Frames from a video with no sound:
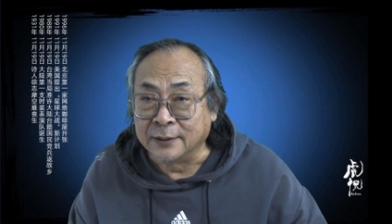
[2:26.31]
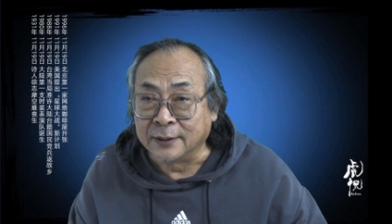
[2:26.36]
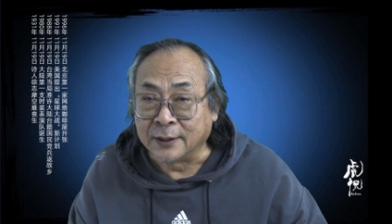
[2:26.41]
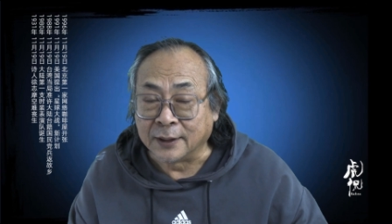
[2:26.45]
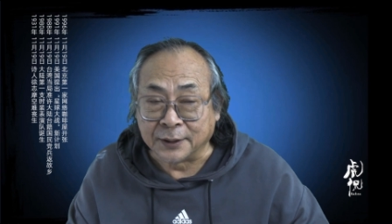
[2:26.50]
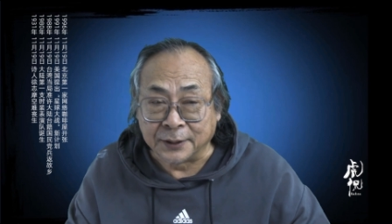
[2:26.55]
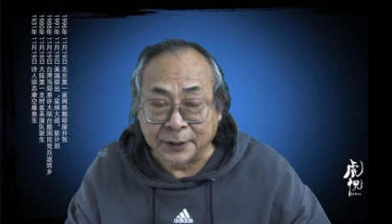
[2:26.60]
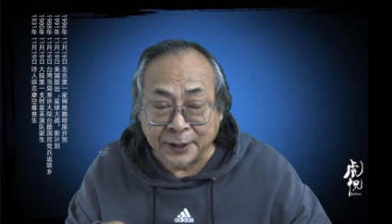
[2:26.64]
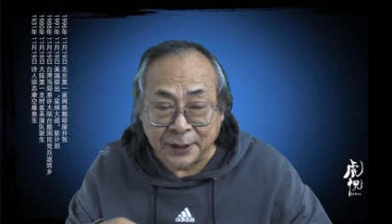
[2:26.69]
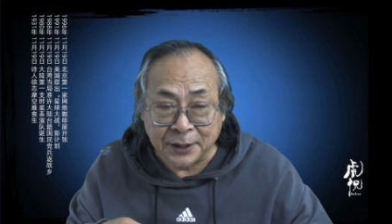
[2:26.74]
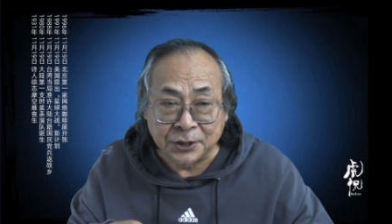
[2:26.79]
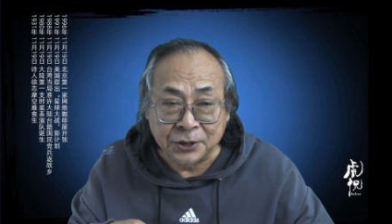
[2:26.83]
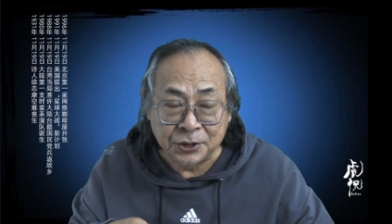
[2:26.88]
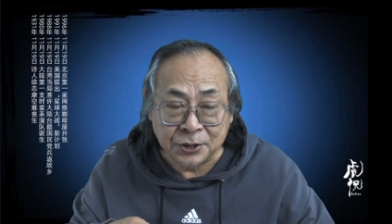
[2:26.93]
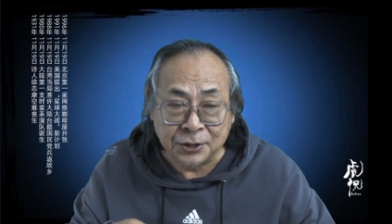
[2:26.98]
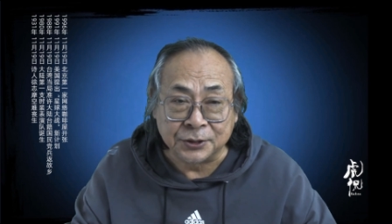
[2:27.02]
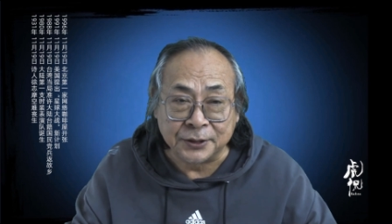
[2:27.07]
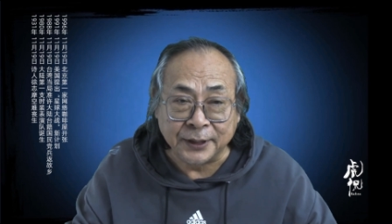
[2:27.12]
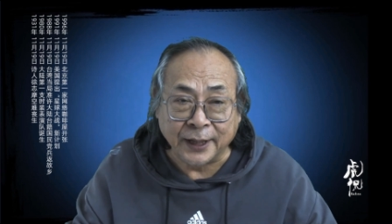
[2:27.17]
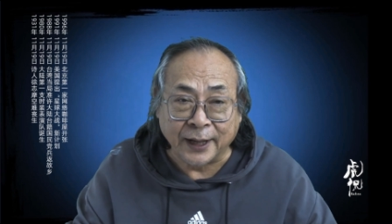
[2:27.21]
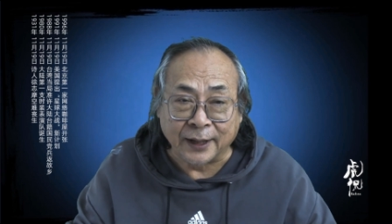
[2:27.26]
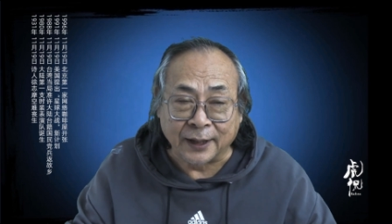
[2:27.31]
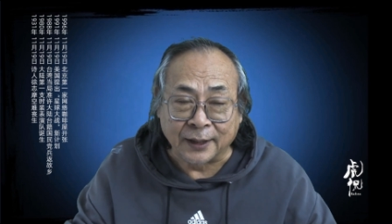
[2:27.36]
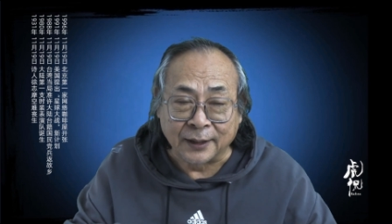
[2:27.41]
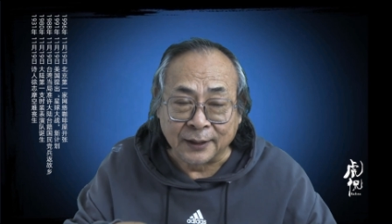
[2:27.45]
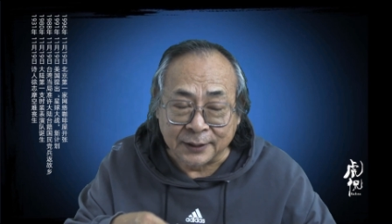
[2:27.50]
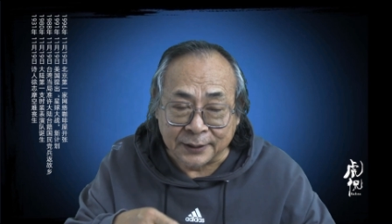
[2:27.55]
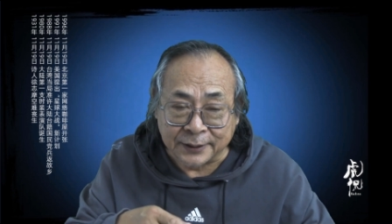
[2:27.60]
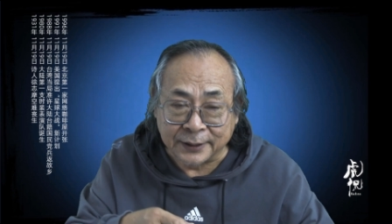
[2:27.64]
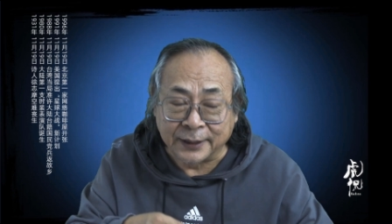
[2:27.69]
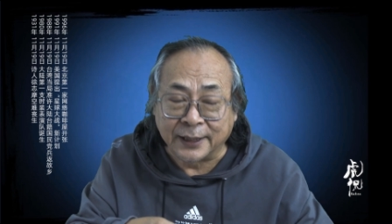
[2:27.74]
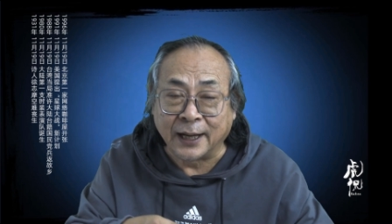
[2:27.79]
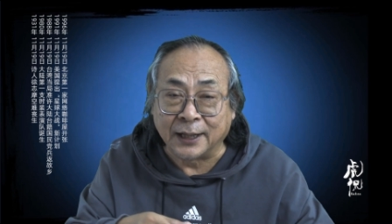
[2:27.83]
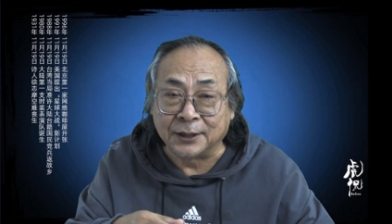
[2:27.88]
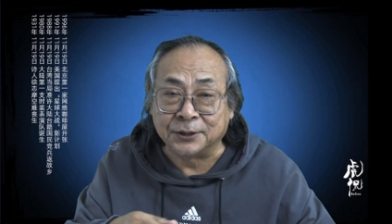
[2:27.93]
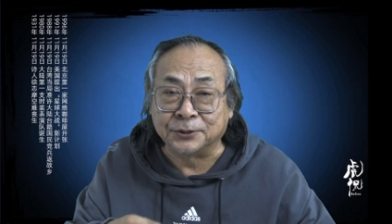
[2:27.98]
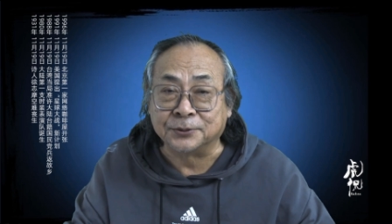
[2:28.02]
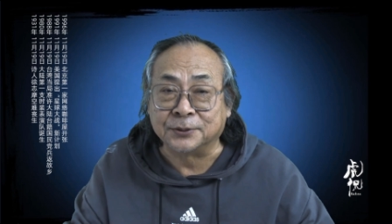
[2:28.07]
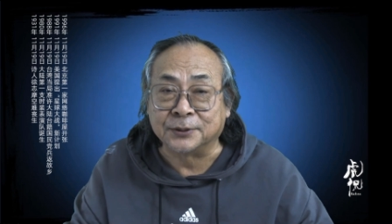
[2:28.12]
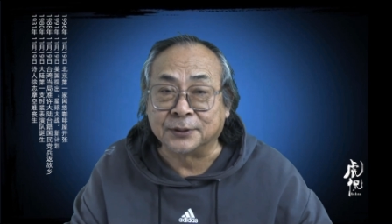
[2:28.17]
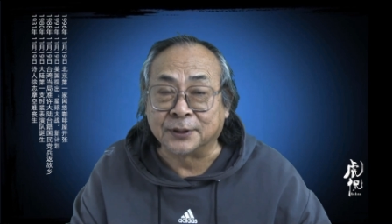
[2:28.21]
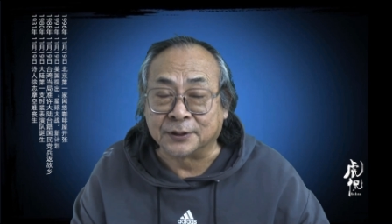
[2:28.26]
哎，那个事件一看
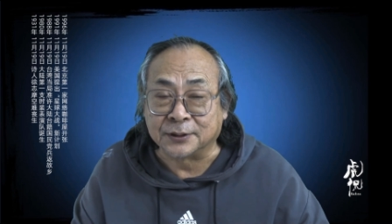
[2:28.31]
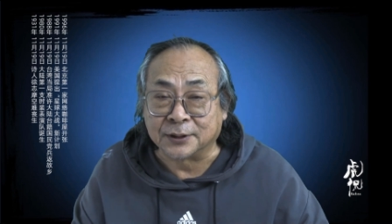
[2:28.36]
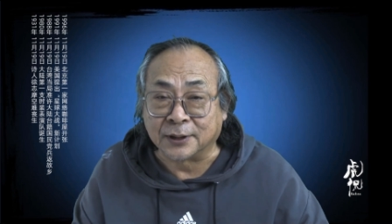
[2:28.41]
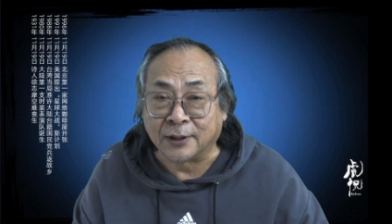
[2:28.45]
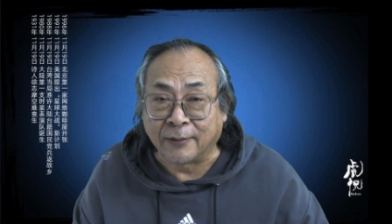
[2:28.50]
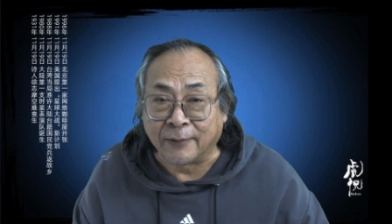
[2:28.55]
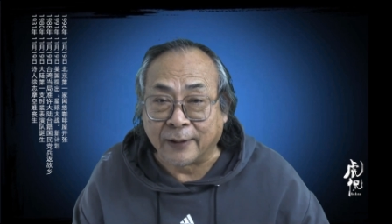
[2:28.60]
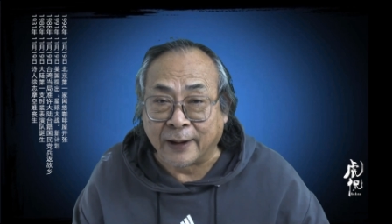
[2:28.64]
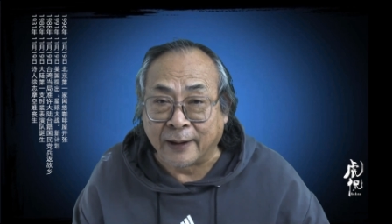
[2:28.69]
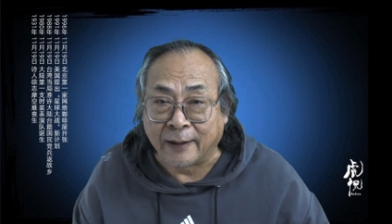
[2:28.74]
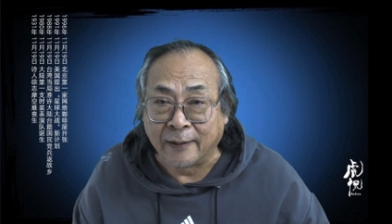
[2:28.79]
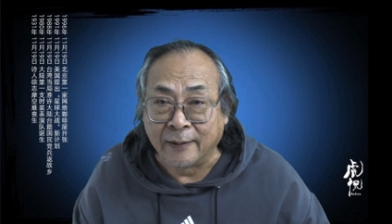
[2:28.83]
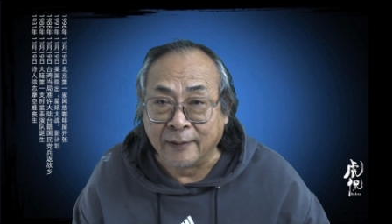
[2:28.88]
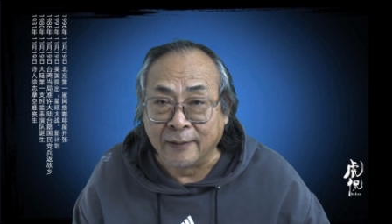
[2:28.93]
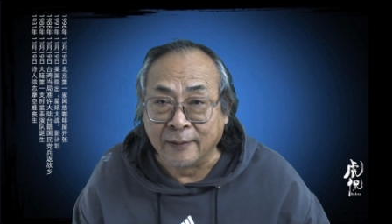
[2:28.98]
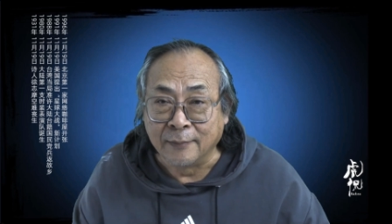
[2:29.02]
就知道是高岗。